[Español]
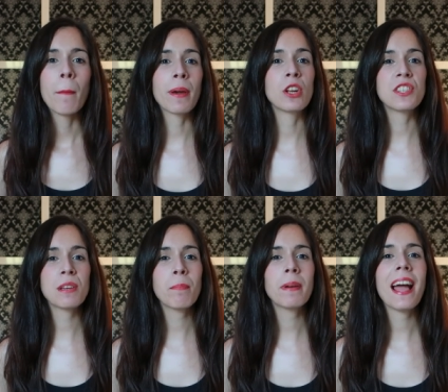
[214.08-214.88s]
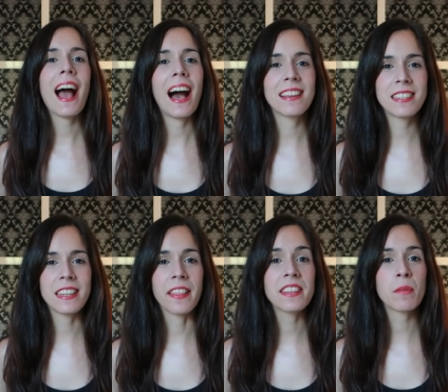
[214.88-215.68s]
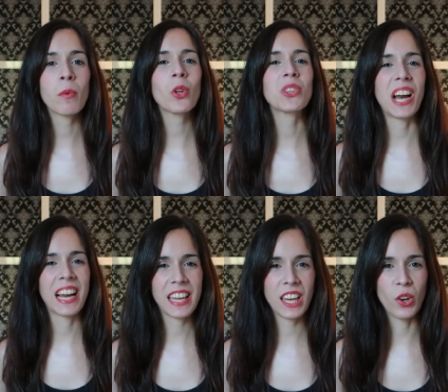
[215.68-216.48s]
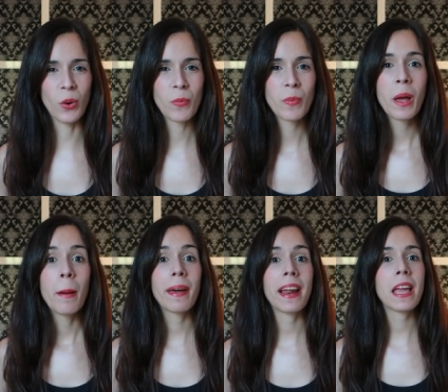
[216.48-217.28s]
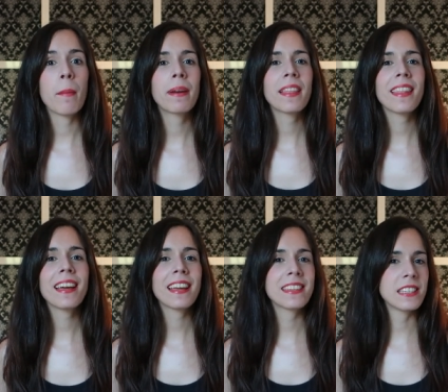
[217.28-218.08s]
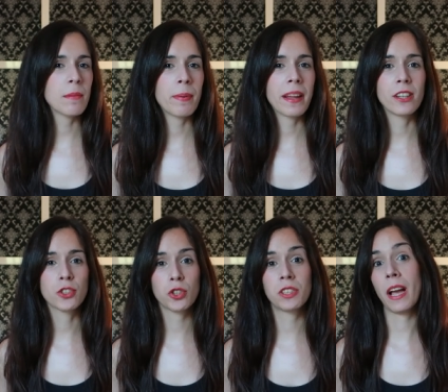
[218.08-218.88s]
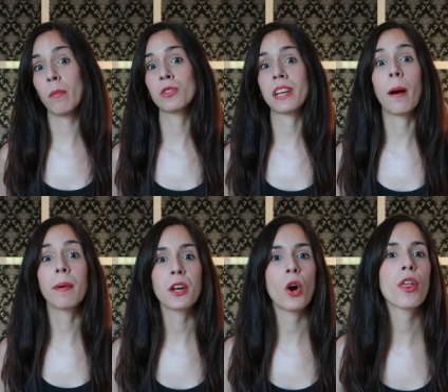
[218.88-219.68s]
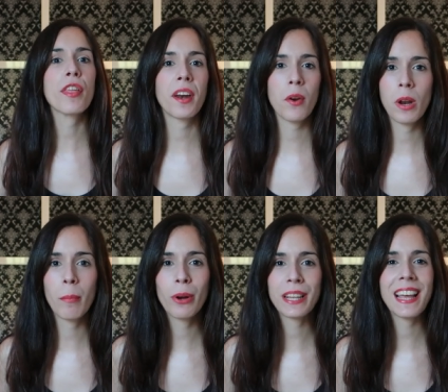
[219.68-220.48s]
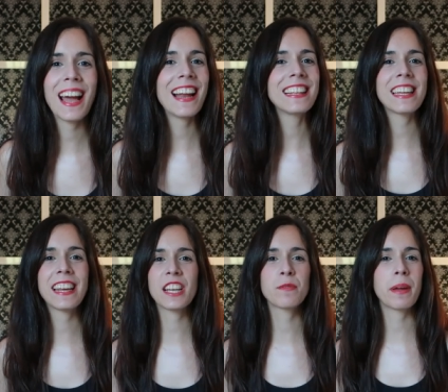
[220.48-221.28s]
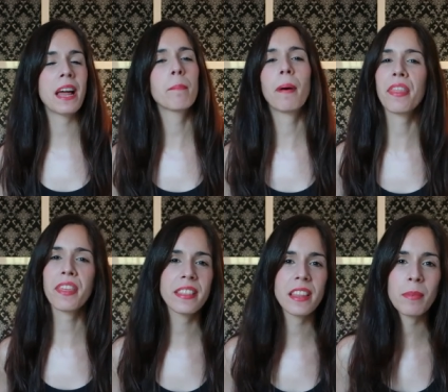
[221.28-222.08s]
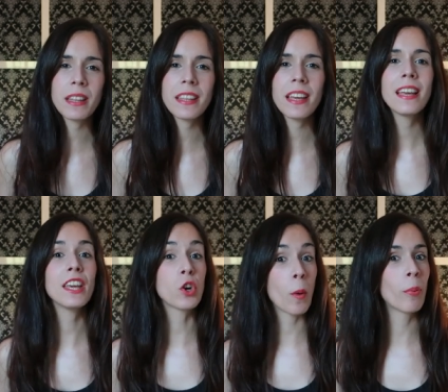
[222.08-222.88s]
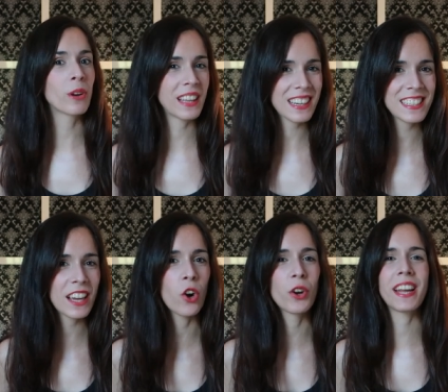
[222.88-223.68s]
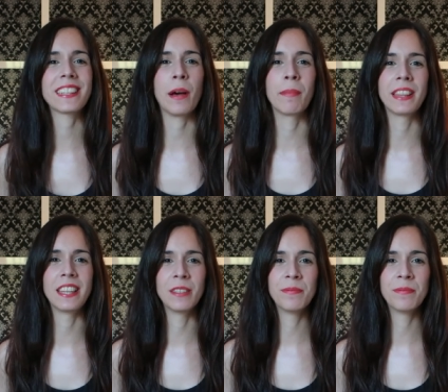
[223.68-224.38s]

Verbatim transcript: Pero siempre así, de ese modo tranquilo. Para que aprenda que siempre que nosotros tengamos que abrir o cerrar una puerta, él tiene que esperar pacientemente y comportarse correctamente.